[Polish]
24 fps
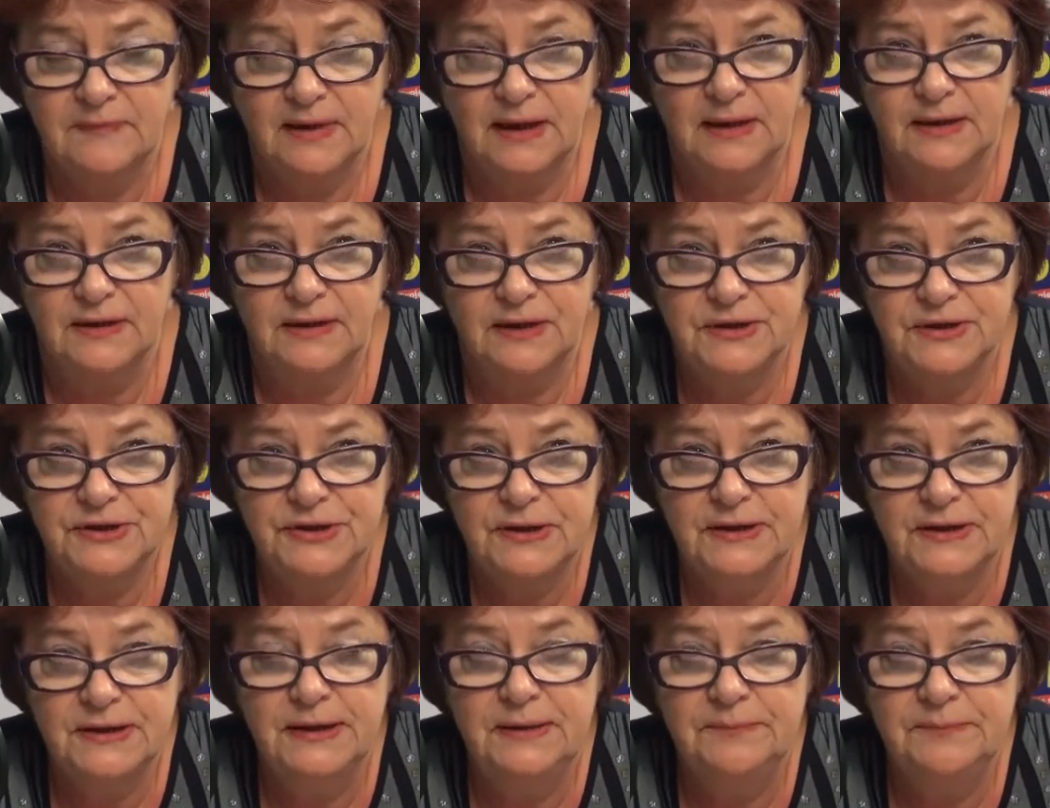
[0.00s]

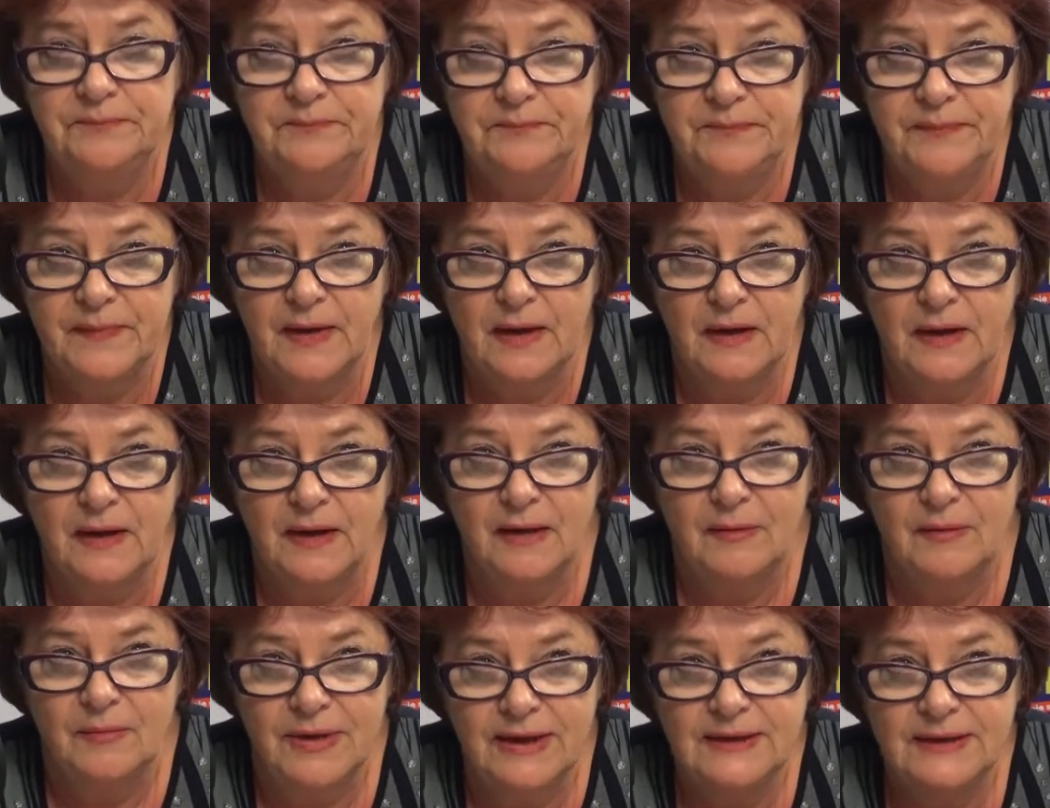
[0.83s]
jeśli,
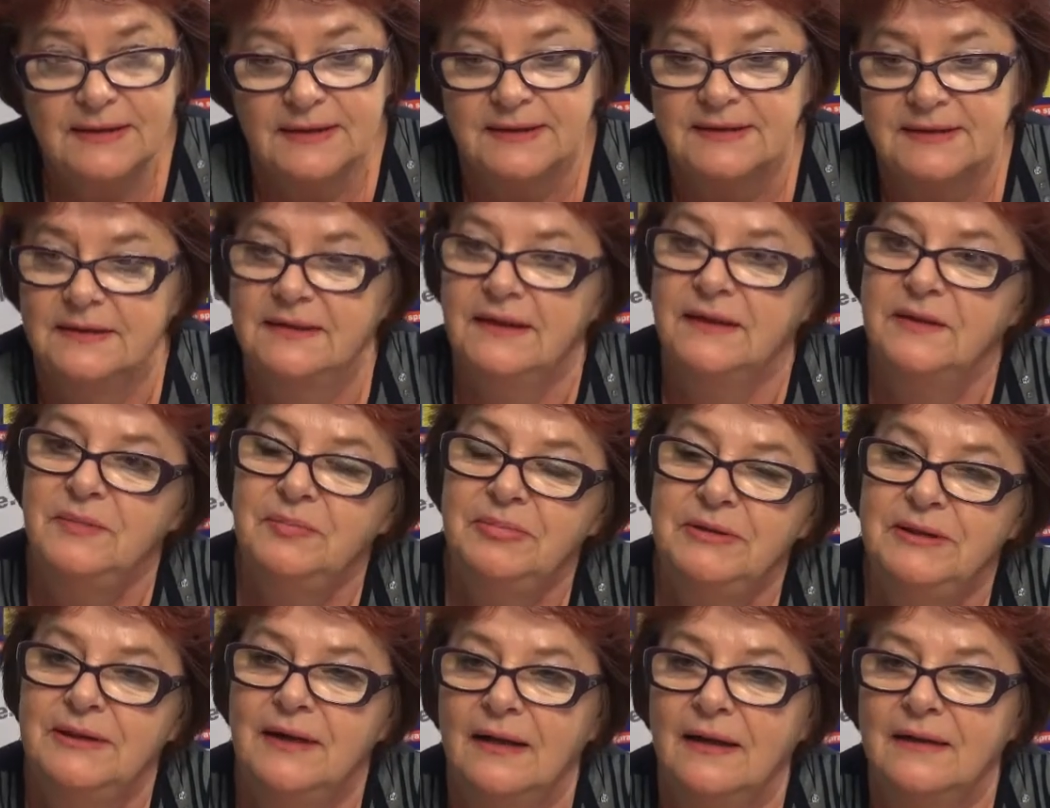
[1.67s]
bo ja tak zadaję
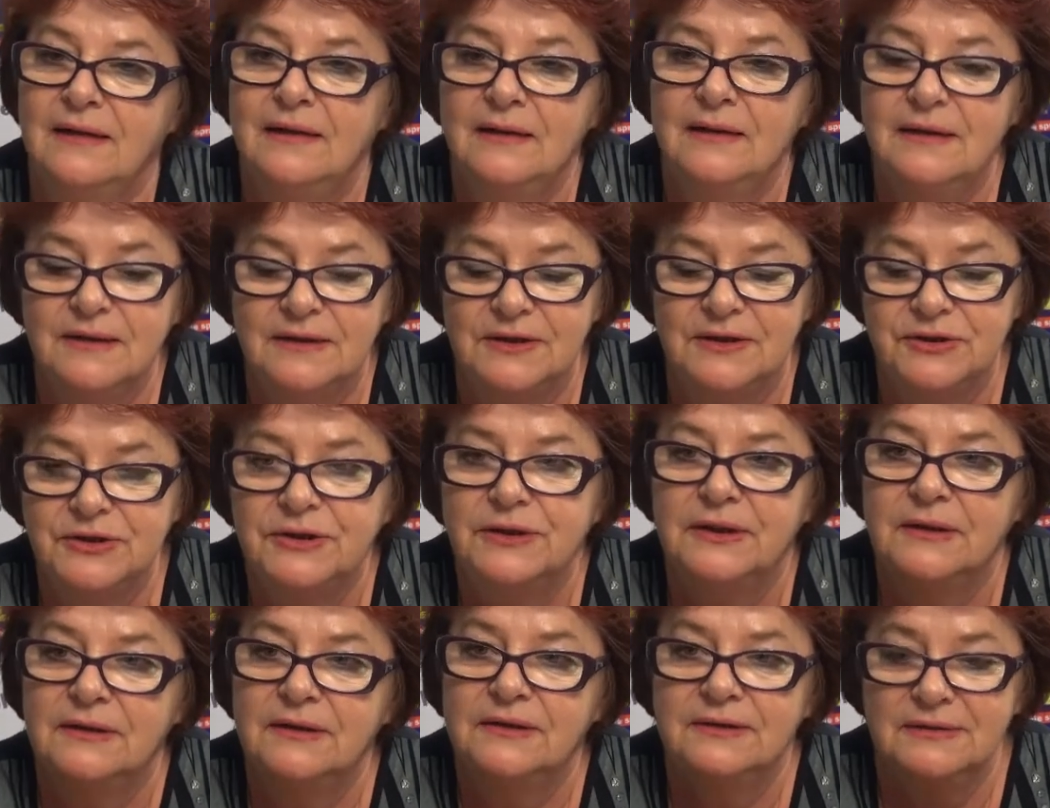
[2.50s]
pytanie,
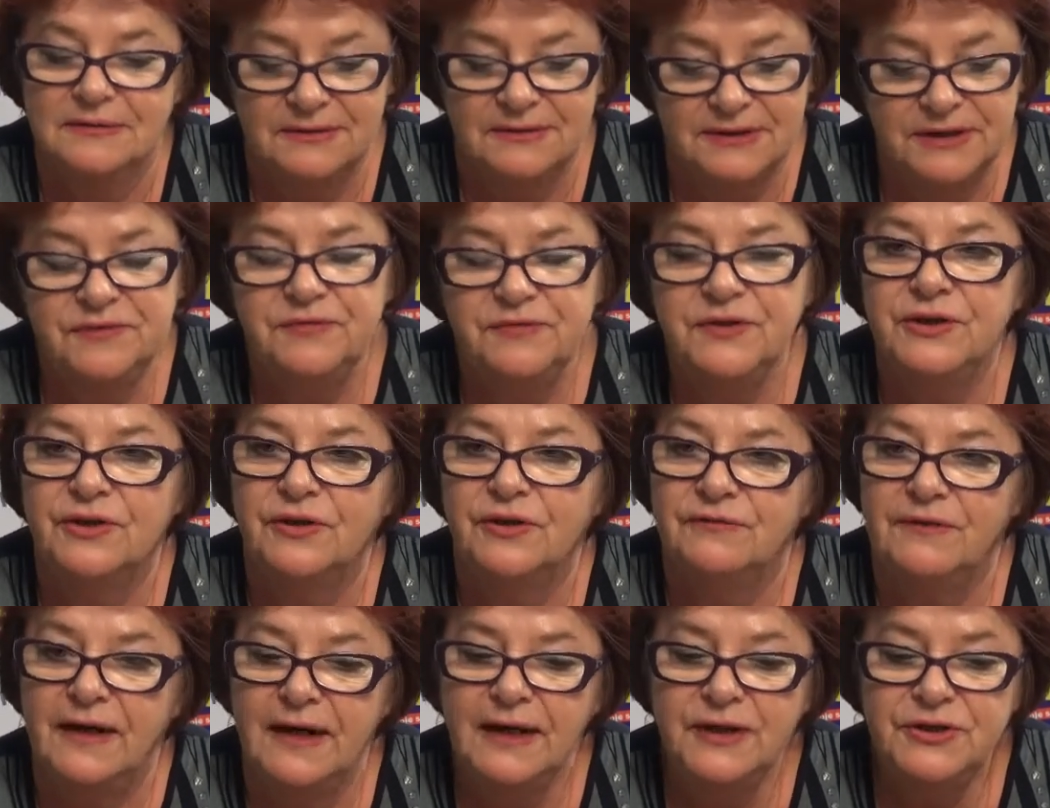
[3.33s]
jeśli
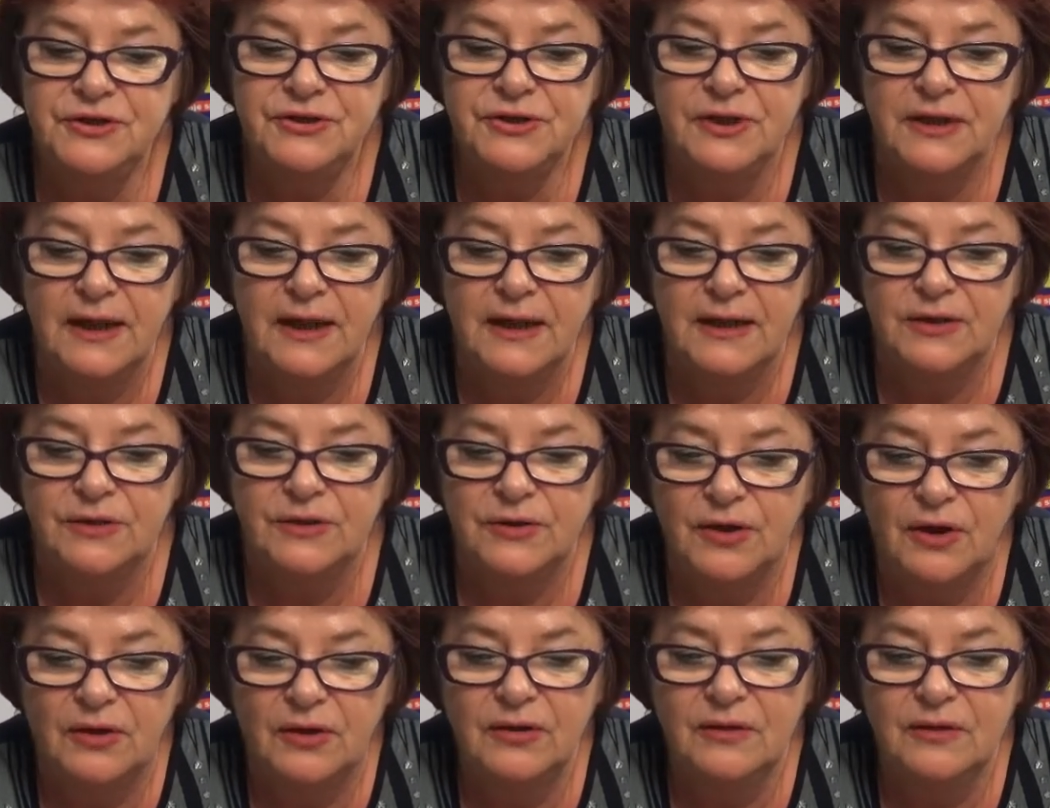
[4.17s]
likwidować,
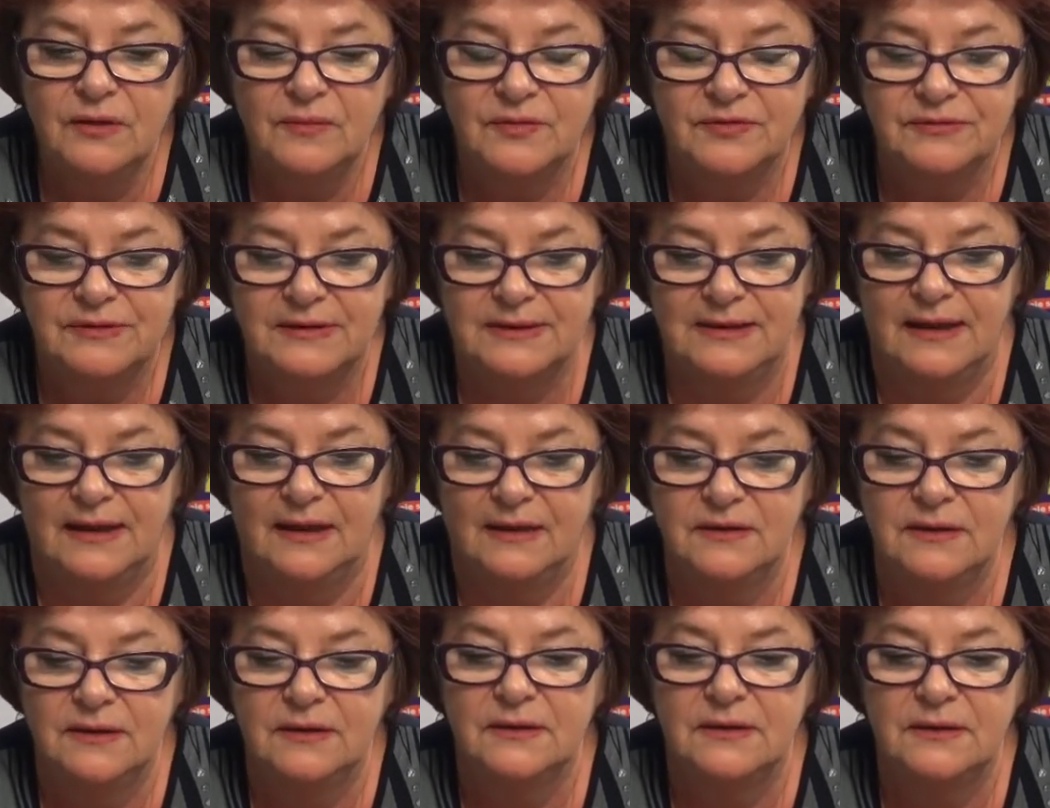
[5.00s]
to mówię tak,